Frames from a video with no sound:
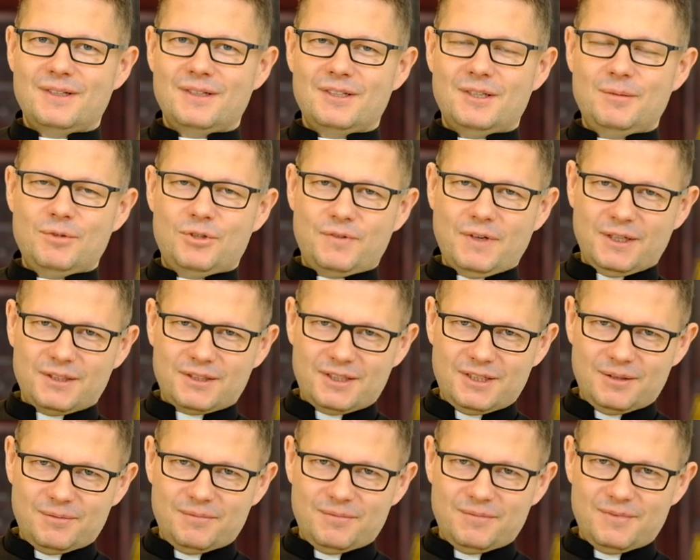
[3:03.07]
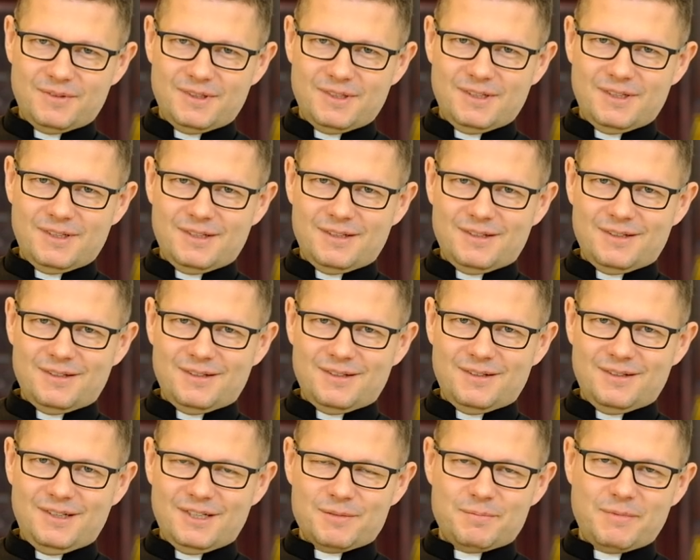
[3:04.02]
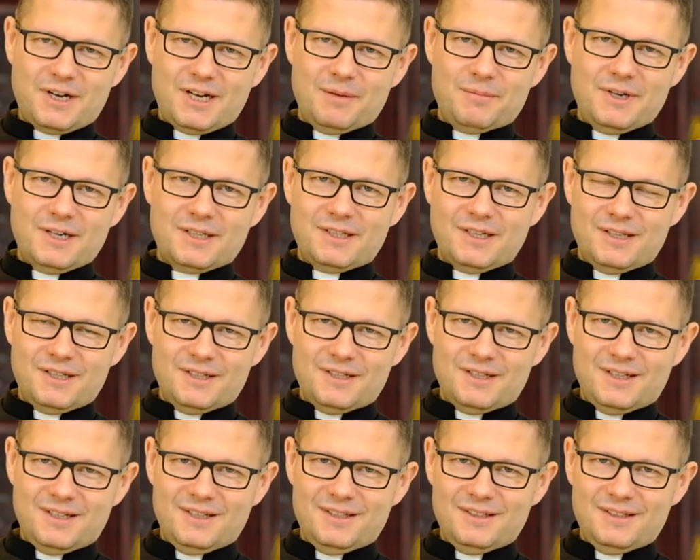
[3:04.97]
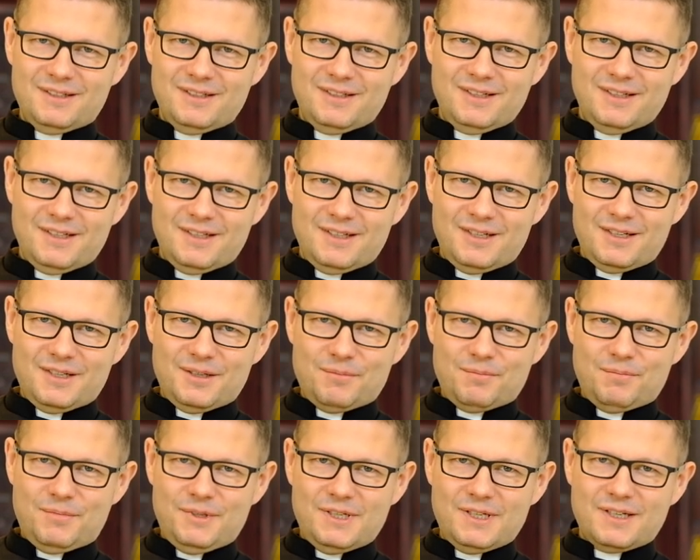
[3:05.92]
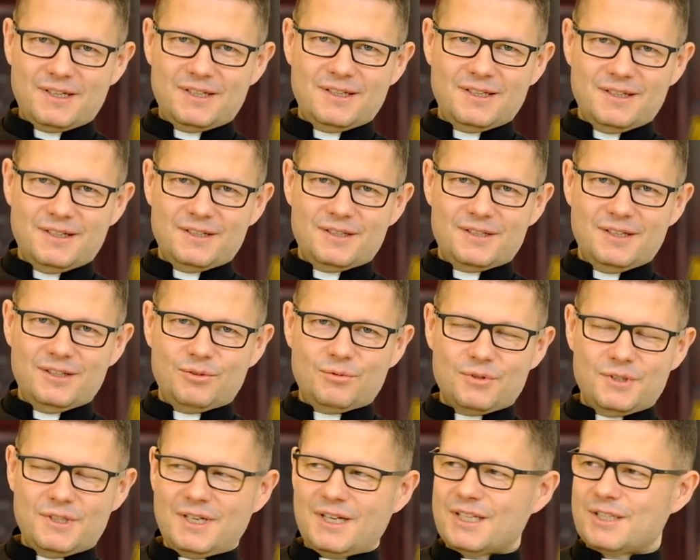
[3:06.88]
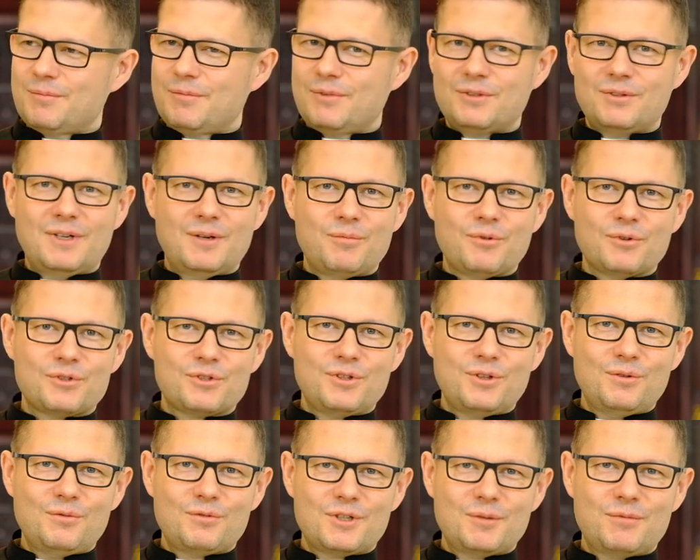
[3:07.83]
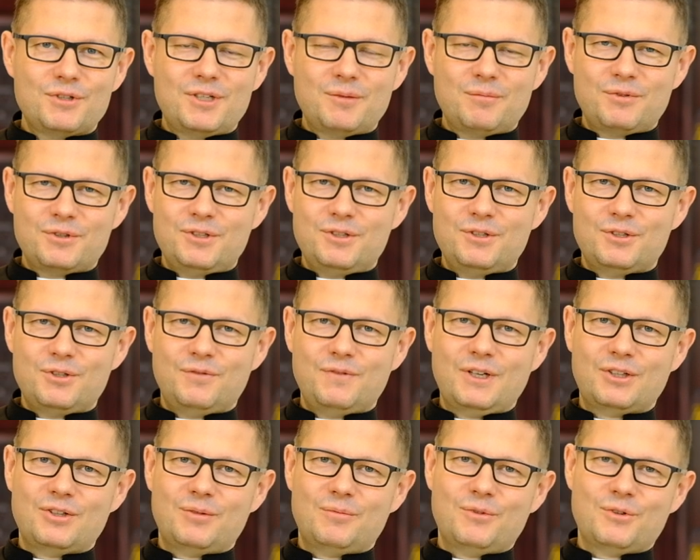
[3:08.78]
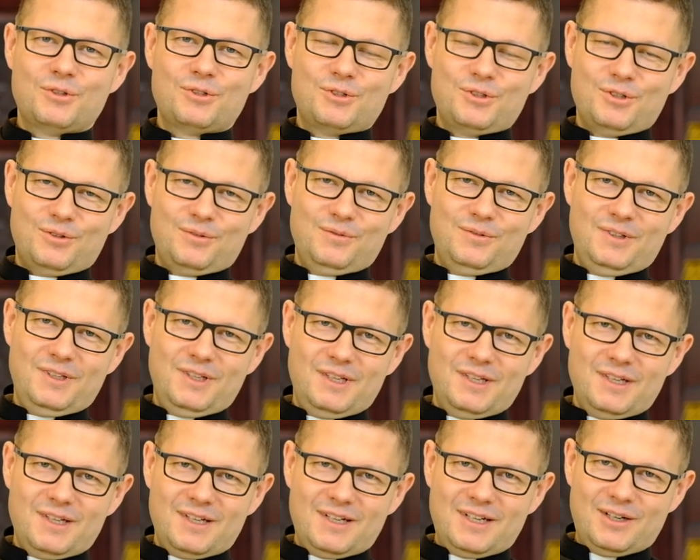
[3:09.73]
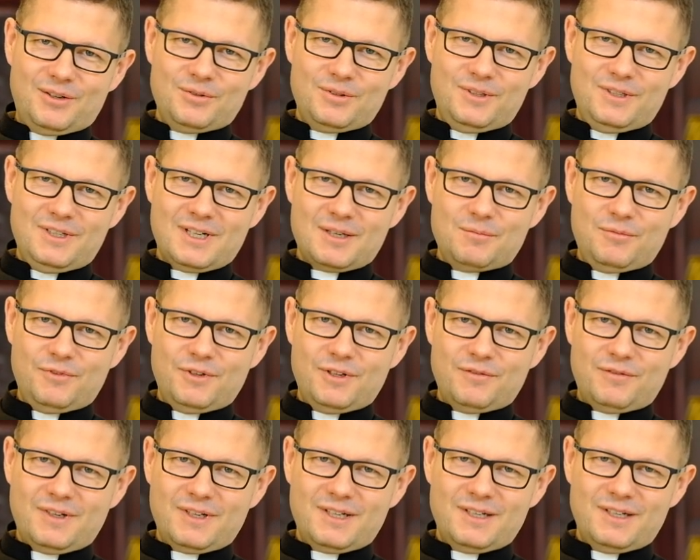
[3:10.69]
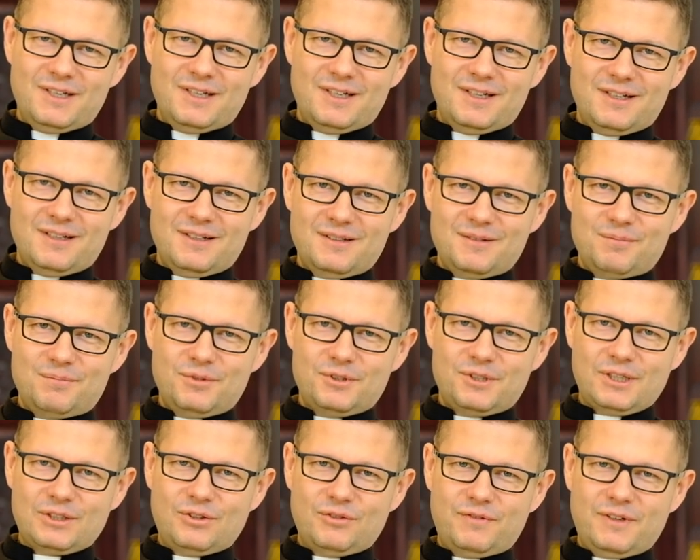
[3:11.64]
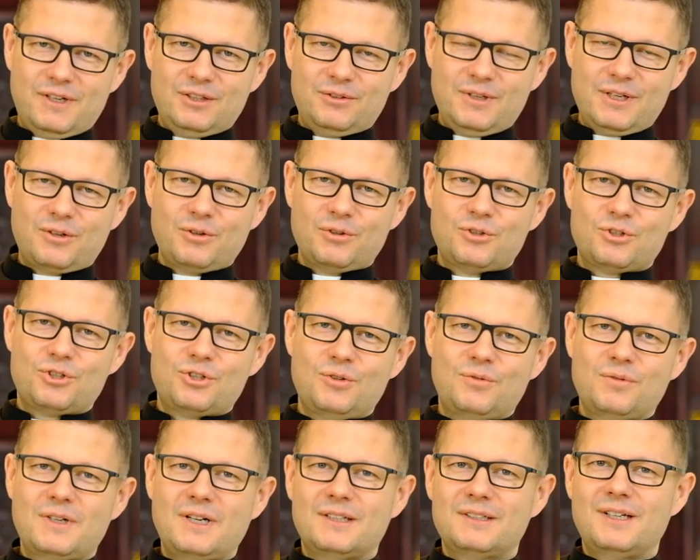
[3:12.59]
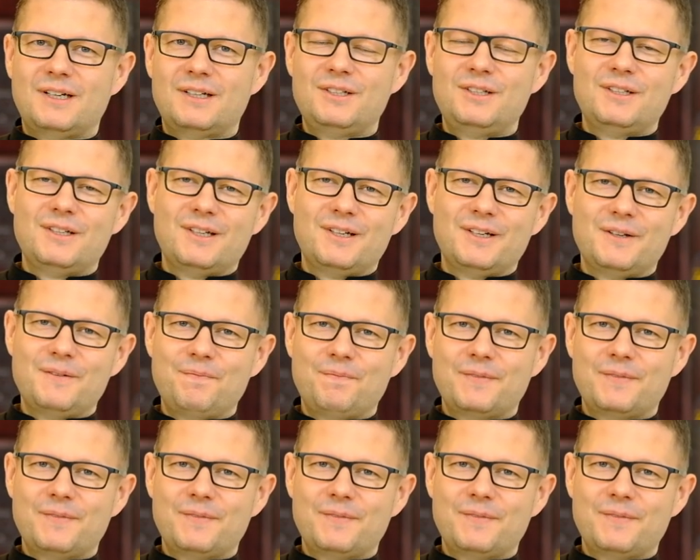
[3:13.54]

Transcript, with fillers: Tym świadkiem jest Maria Magdalena. Biegnie z entuzjazmem do apostołów, żeby się podzielić tą wiadomością, a oni, jak mówi Ewangelia, potraktowali to jako czczą gadaninę.